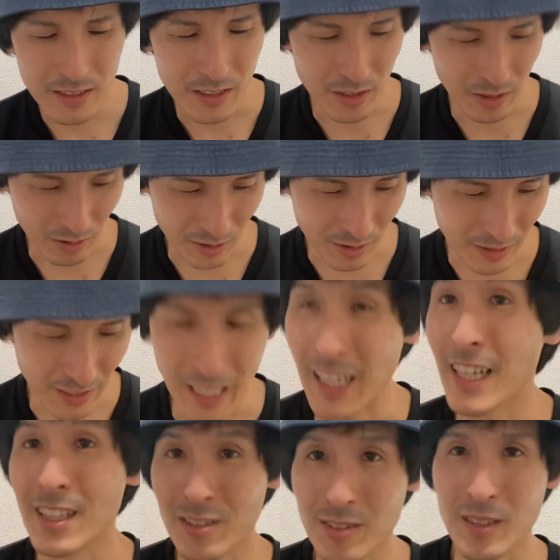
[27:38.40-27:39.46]
よっきゅんさん、あり
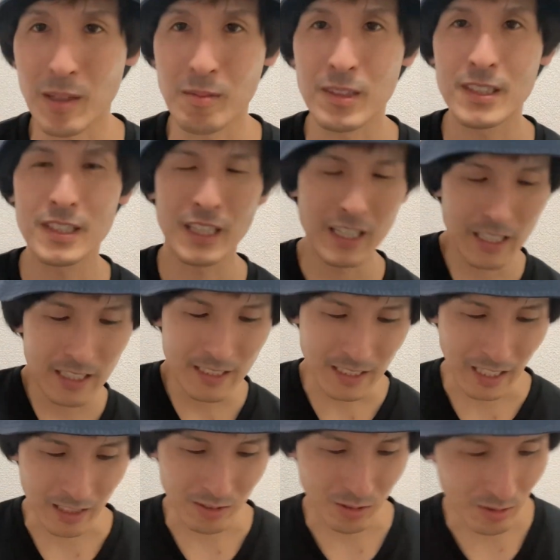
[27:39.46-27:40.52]
がとうございます。
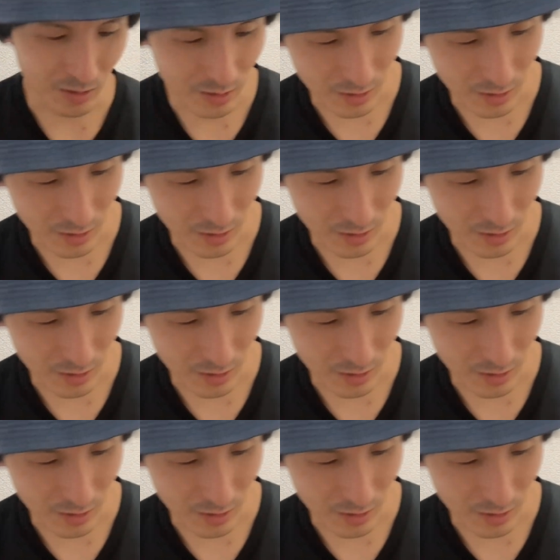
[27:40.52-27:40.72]
さあ、そし